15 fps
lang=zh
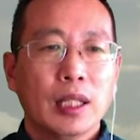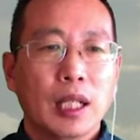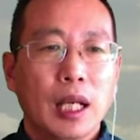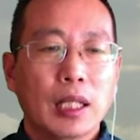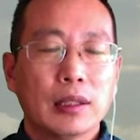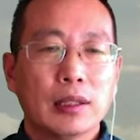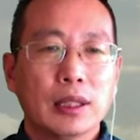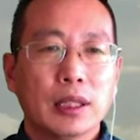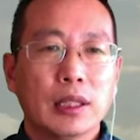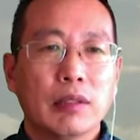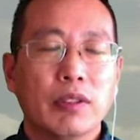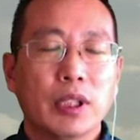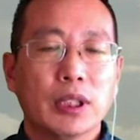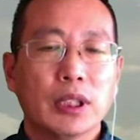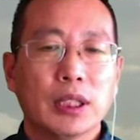按照这个
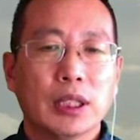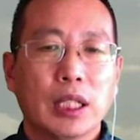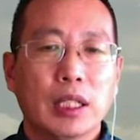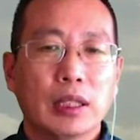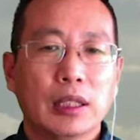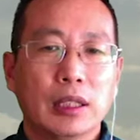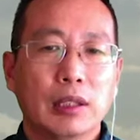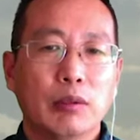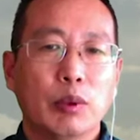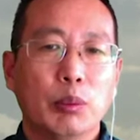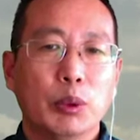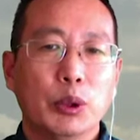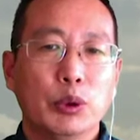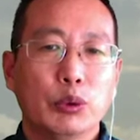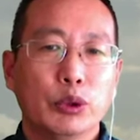方向呢，那我
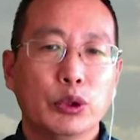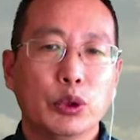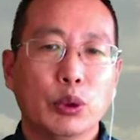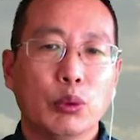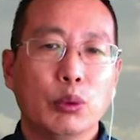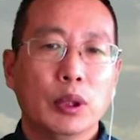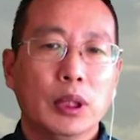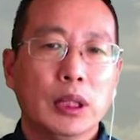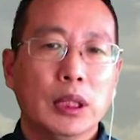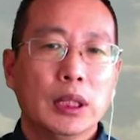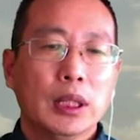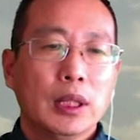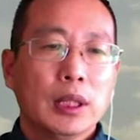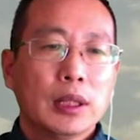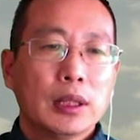们去走，
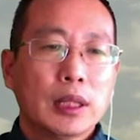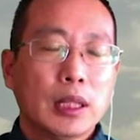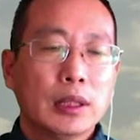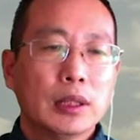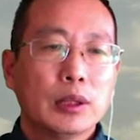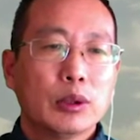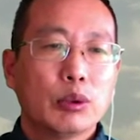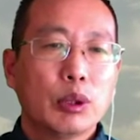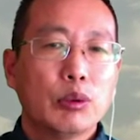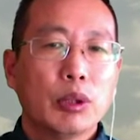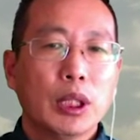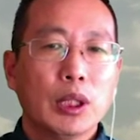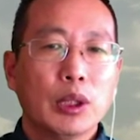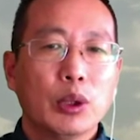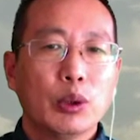但是推出
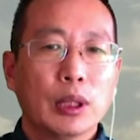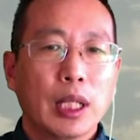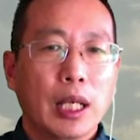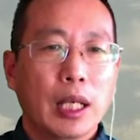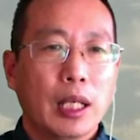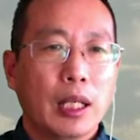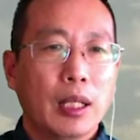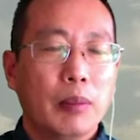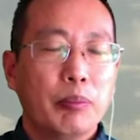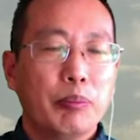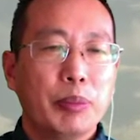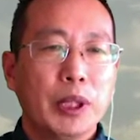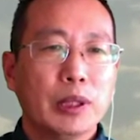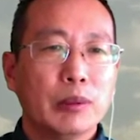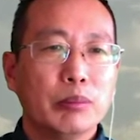来以后呢，
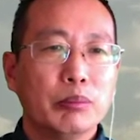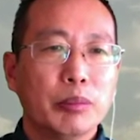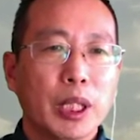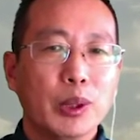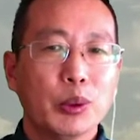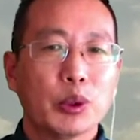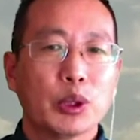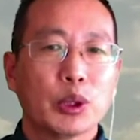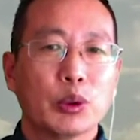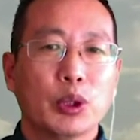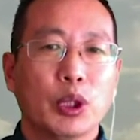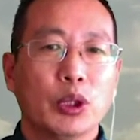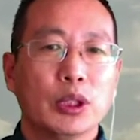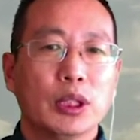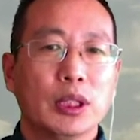并没有受
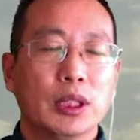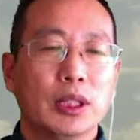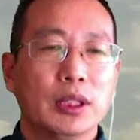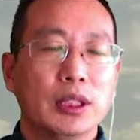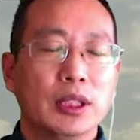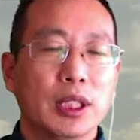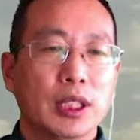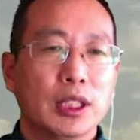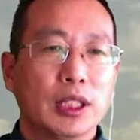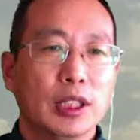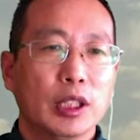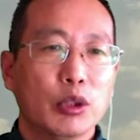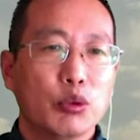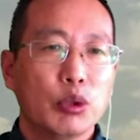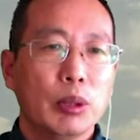到这个热烈
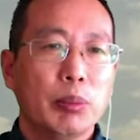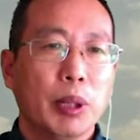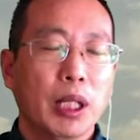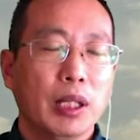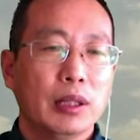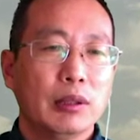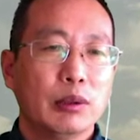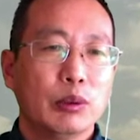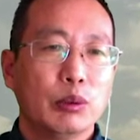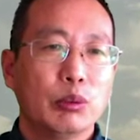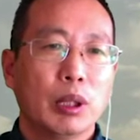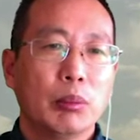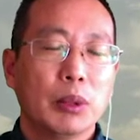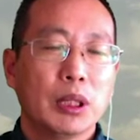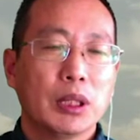的追捧，因为
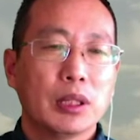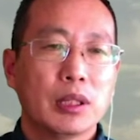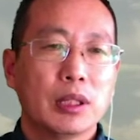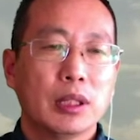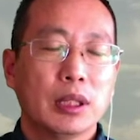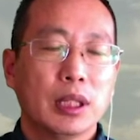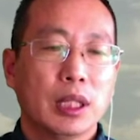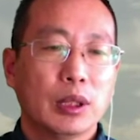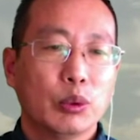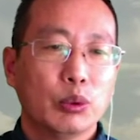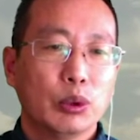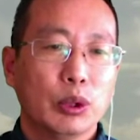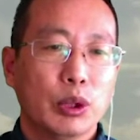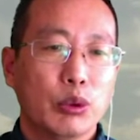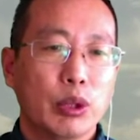我们自己呢都
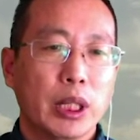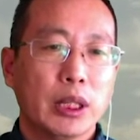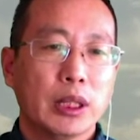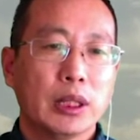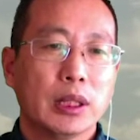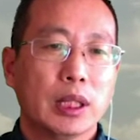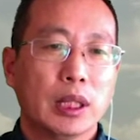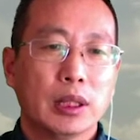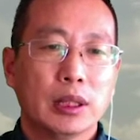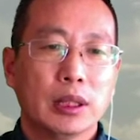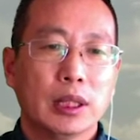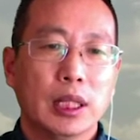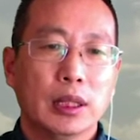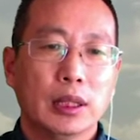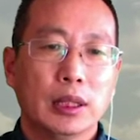有些圈子，而
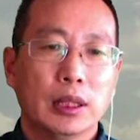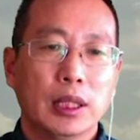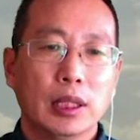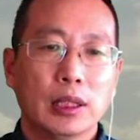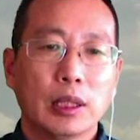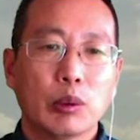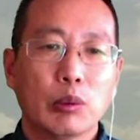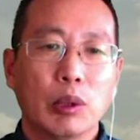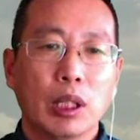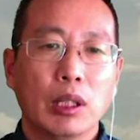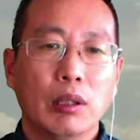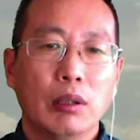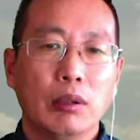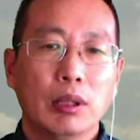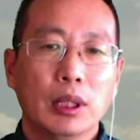且呢也登了点广
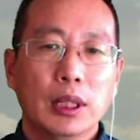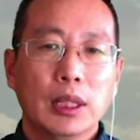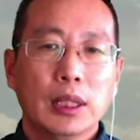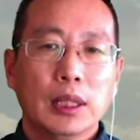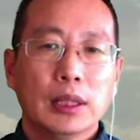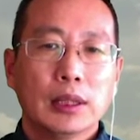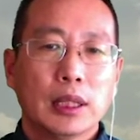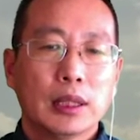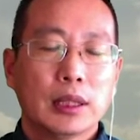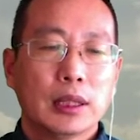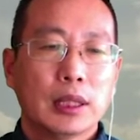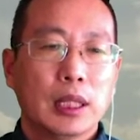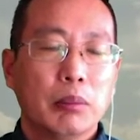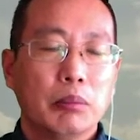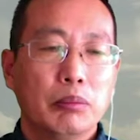告，但是
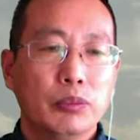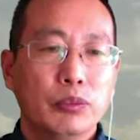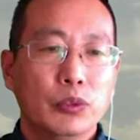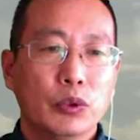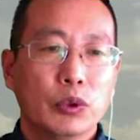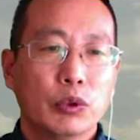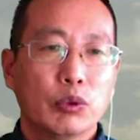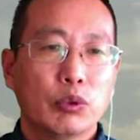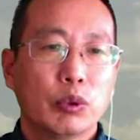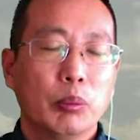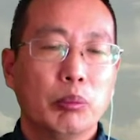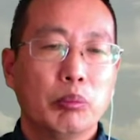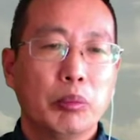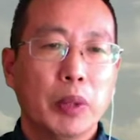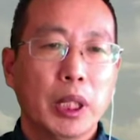呢，就是说
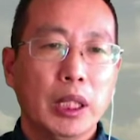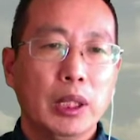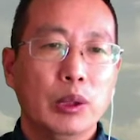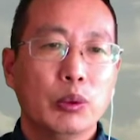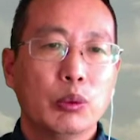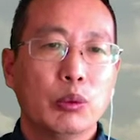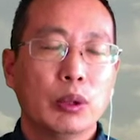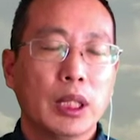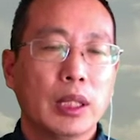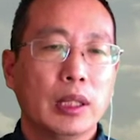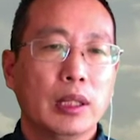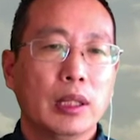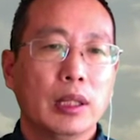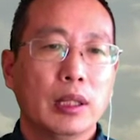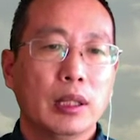没有人。